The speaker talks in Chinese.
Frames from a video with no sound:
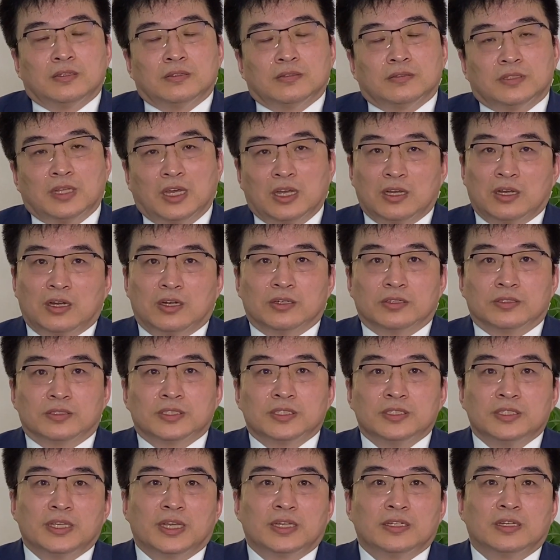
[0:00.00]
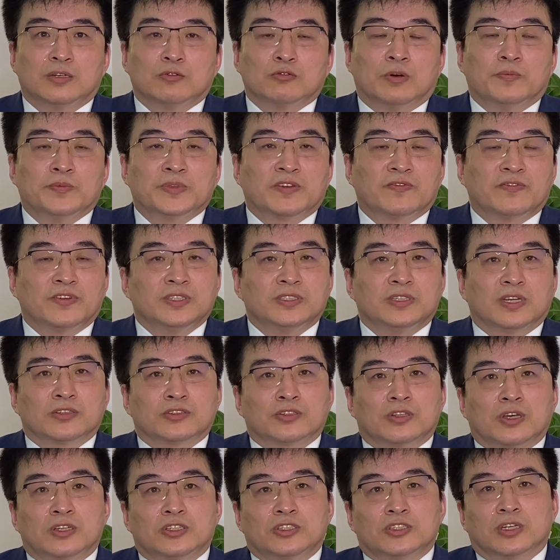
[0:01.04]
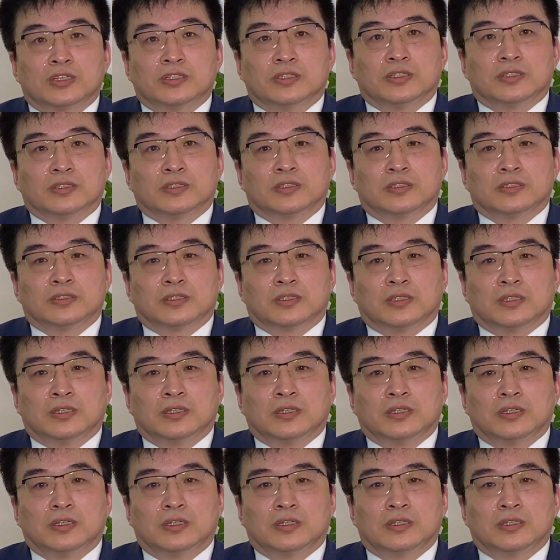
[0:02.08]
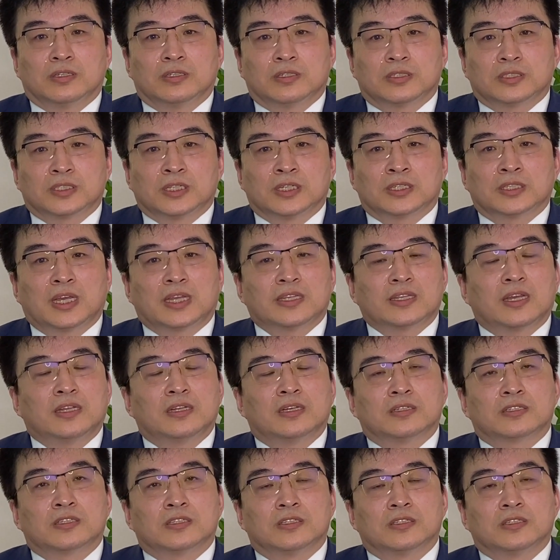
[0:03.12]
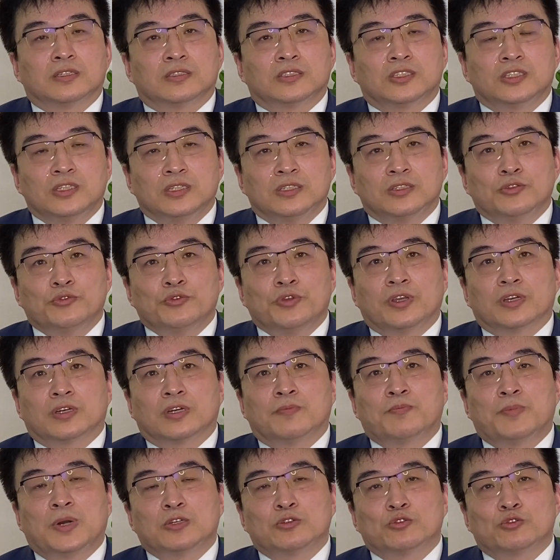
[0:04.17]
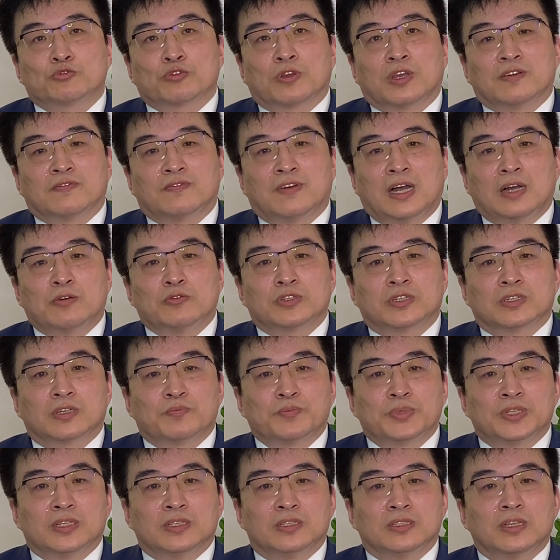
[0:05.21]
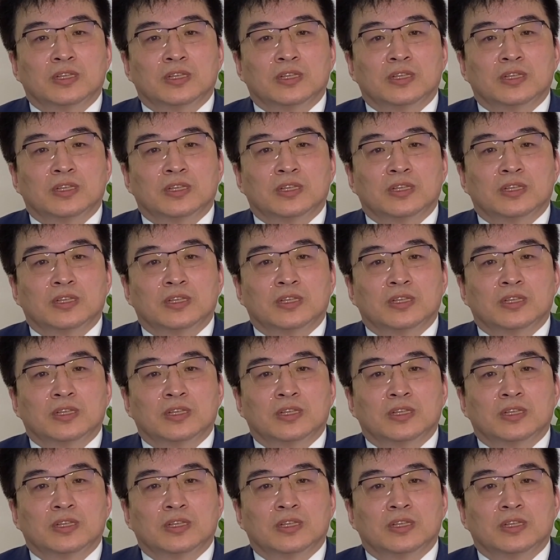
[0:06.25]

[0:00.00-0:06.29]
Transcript: 那好，今天呢我们的分享就到这里，呃，请大家呢是订阅和帮助转发我这个频